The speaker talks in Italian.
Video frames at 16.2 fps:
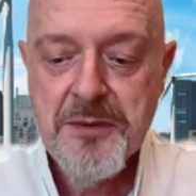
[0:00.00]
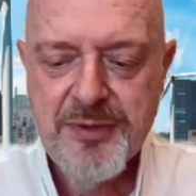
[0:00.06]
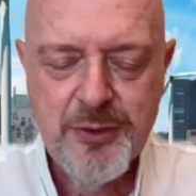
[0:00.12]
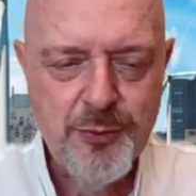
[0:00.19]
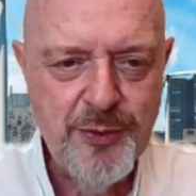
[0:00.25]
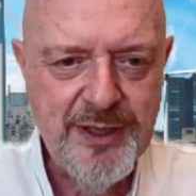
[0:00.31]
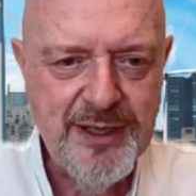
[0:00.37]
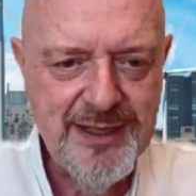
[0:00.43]

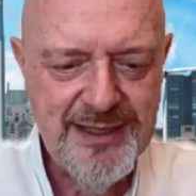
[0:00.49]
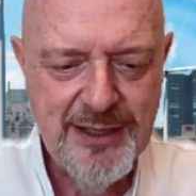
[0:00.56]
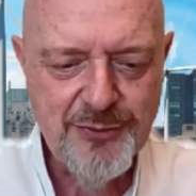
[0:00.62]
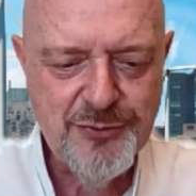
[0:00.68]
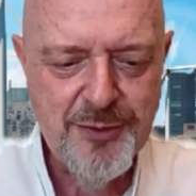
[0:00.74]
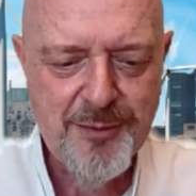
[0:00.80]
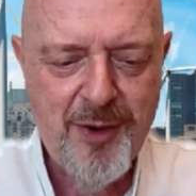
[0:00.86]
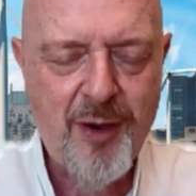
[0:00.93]
Per cui le
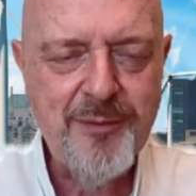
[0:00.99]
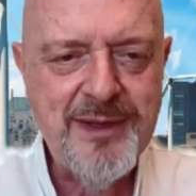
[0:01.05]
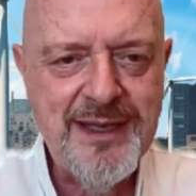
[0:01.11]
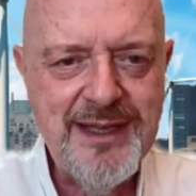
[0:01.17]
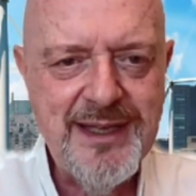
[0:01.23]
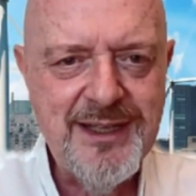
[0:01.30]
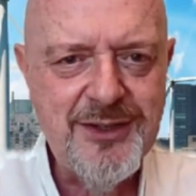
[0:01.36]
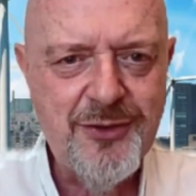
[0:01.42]

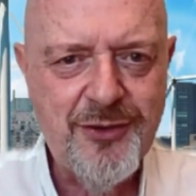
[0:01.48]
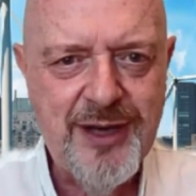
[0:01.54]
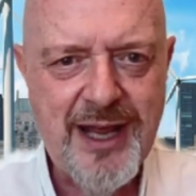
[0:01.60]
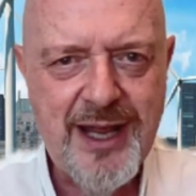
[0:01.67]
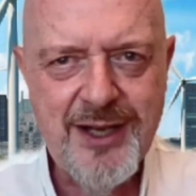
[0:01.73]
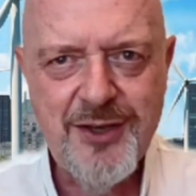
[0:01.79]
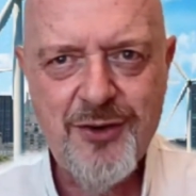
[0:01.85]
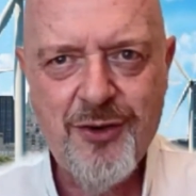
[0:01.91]
automobili non
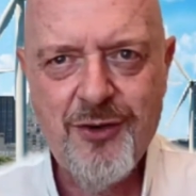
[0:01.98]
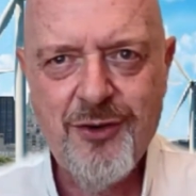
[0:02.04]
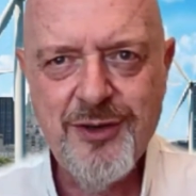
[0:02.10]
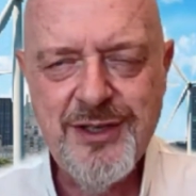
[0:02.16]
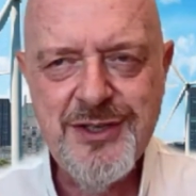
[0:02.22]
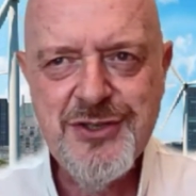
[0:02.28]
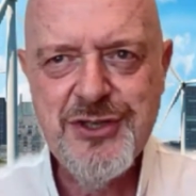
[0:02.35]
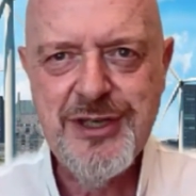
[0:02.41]

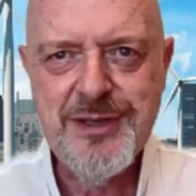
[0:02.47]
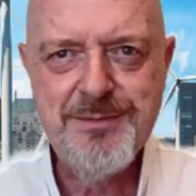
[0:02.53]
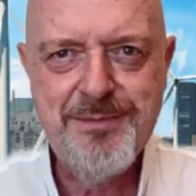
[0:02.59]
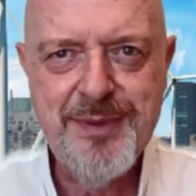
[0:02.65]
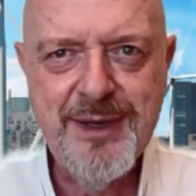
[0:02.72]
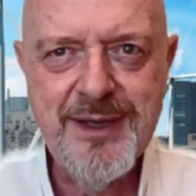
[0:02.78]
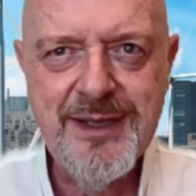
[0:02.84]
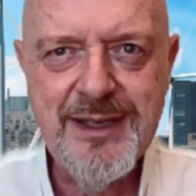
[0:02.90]
hanno i
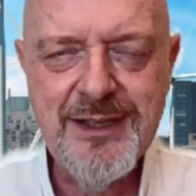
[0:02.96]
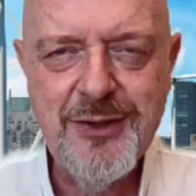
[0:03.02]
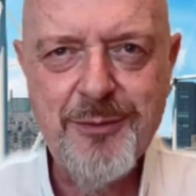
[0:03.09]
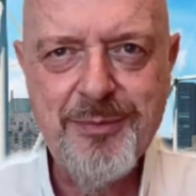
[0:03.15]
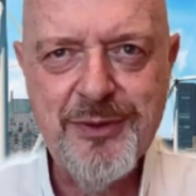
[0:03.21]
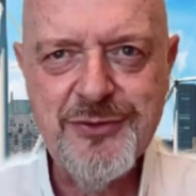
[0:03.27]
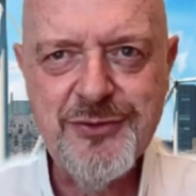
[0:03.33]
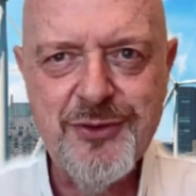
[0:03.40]
chip, eh,
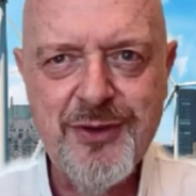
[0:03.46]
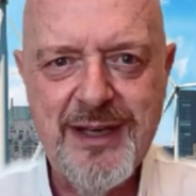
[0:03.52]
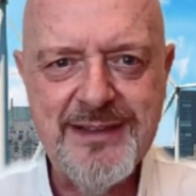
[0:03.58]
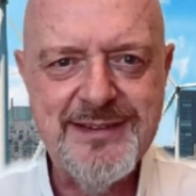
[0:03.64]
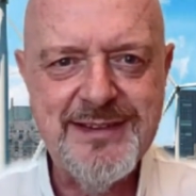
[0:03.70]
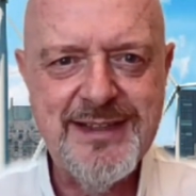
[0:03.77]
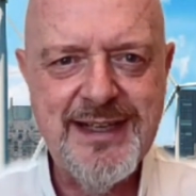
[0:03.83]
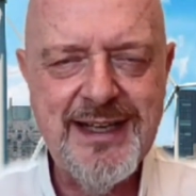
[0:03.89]
non possono
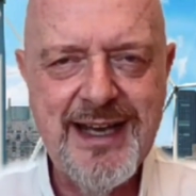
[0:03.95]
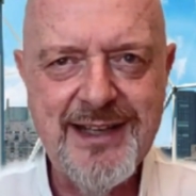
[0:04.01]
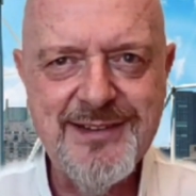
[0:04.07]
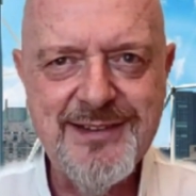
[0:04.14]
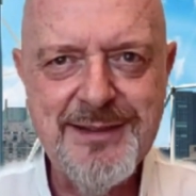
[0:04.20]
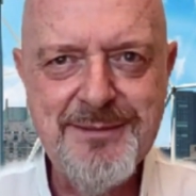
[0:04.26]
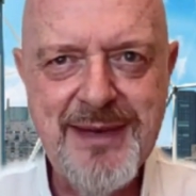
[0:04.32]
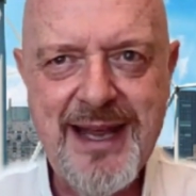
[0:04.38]
essere
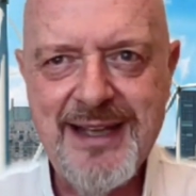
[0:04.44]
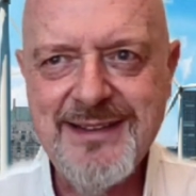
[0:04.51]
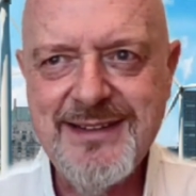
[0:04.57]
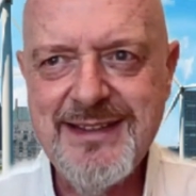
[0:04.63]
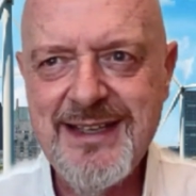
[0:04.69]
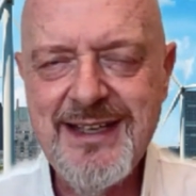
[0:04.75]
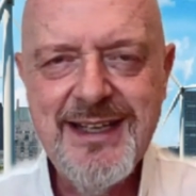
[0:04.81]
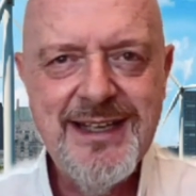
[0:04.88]

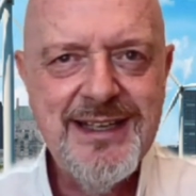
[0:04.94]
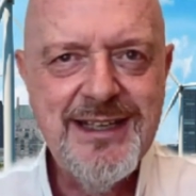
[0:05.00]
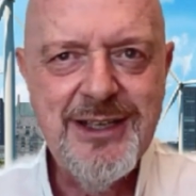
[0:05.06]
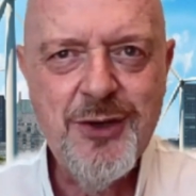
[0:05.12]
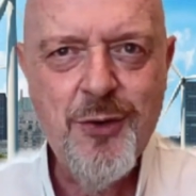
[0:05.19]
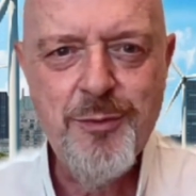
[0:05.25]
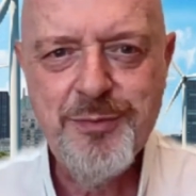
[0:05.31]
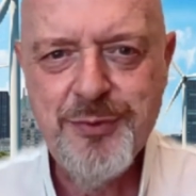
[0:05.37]
assemblate,
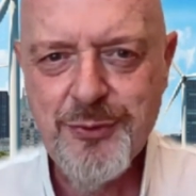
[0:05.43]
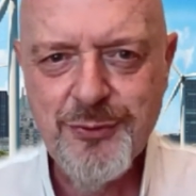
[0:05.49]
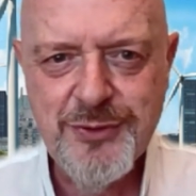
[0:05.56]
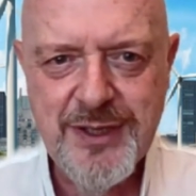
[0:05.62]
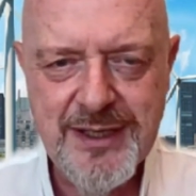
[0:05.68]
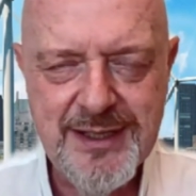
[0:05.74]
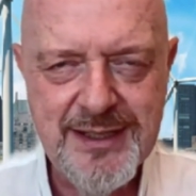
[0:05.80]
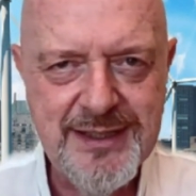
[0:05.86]
i
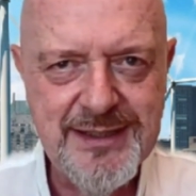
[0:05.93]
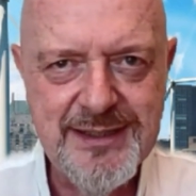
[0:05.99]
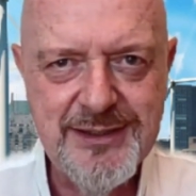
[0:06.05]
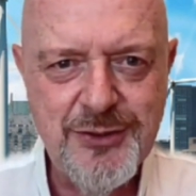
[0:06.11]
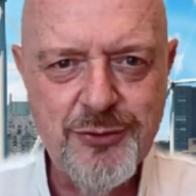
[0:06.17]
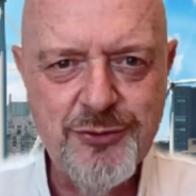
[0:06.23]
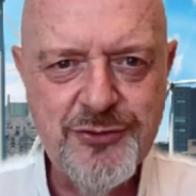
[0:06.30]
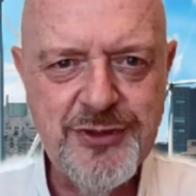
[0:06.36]
computer
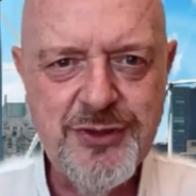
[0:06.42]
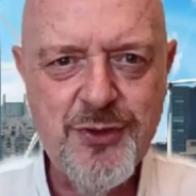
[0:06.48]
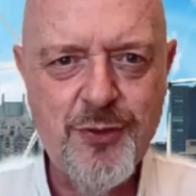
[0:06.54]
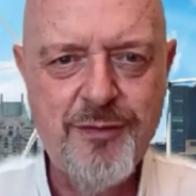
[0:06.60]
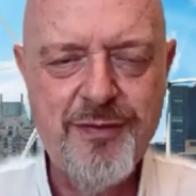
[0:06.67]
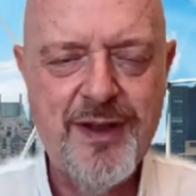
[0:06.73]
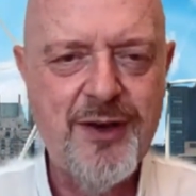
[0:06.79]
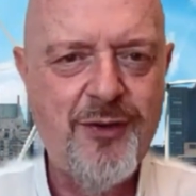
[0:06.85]
eh, non si
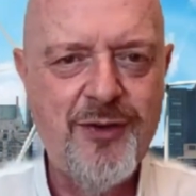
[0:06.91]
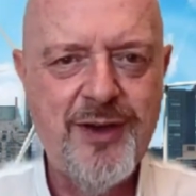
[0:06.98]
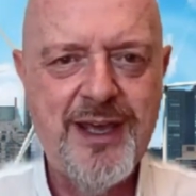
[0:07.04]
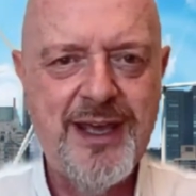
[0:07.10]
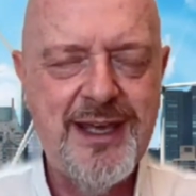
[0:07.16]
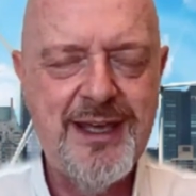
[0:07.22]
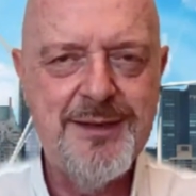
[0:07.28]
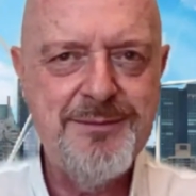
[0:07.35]
trovano
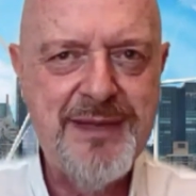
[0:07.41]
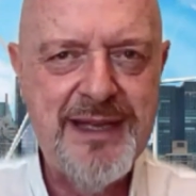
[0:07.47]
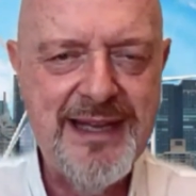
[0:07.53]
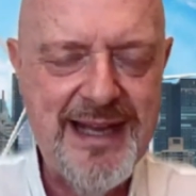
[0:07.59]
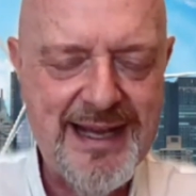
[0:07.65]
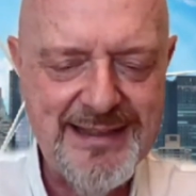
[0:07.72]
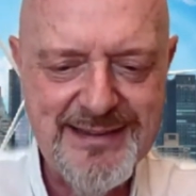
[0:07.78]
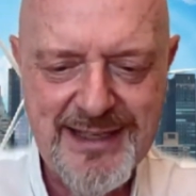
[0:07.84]
e, e
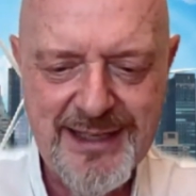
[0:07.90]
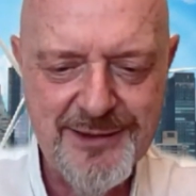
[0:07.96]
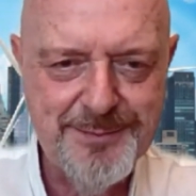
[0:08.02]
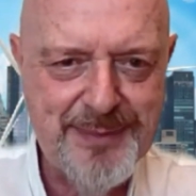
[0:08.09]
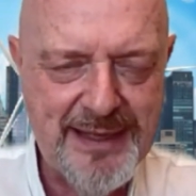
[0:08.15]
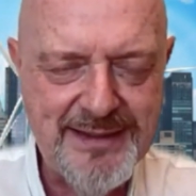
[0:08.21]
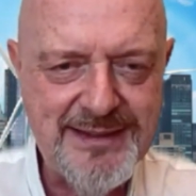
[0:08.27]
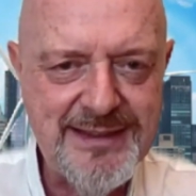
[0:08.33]
mille altri
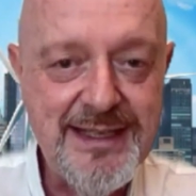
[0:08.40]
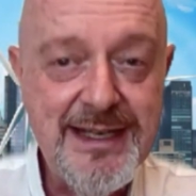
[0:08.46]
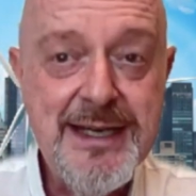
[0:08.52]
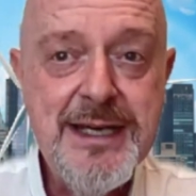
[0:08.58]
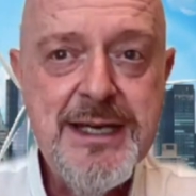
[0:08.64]
aspetti.